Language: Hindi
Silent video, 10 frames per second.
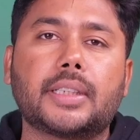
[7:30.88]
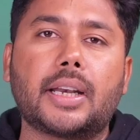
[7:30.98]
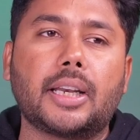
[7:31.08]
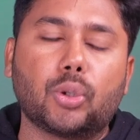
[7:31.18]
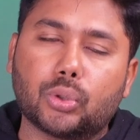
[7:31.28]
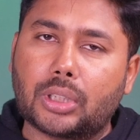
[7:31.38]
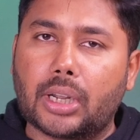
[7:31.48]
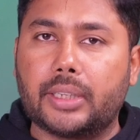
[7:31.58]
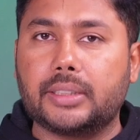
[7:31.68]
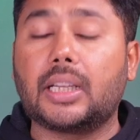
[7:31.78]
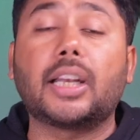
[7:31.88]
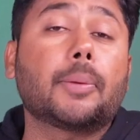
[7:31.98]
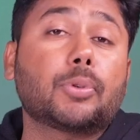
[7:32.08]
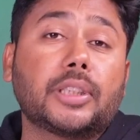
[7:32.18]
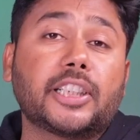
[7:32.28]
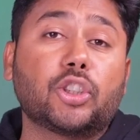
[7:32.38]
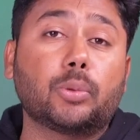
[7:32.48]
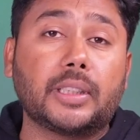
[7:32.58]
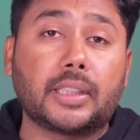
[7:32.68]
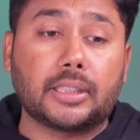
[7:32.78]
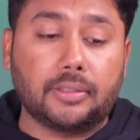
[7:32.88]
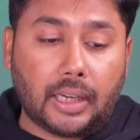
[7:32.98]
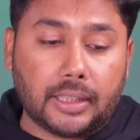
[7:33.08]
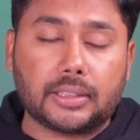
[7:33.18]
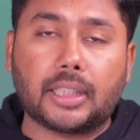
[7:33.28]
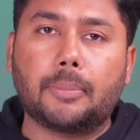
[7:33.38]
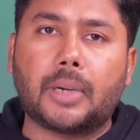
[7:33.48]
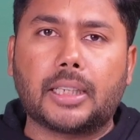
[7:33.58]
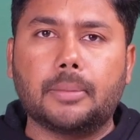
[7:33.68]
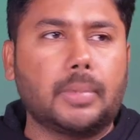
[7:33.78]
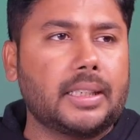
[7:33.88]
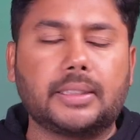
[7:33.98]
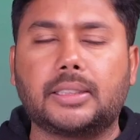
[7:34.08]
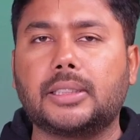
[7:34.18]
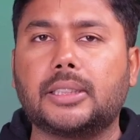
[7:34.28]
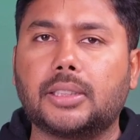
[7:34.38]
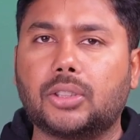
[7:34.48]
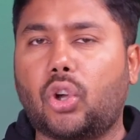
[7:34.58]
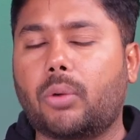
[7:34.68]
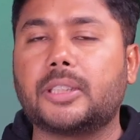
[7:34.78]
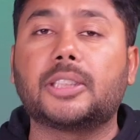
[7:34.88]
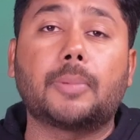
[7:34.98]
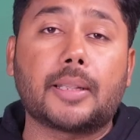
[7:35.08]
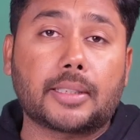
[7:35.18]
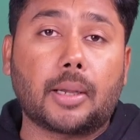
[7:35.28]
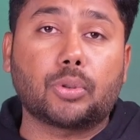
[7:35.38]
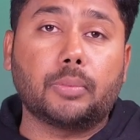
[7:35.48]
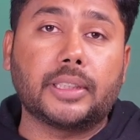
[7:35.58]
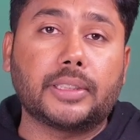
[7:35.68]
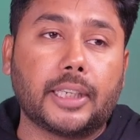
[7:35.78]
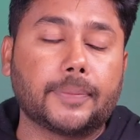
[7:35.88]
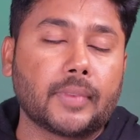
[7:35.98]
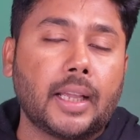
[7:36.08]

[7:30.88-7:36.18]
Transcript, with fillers: चल रहे हैं उस तरह के डिज़ाइन आपको देखने को मिलता है इस डिवाइस का बाकी बेसिक सी नॉर्मल स्पेस तो आपको मिलती है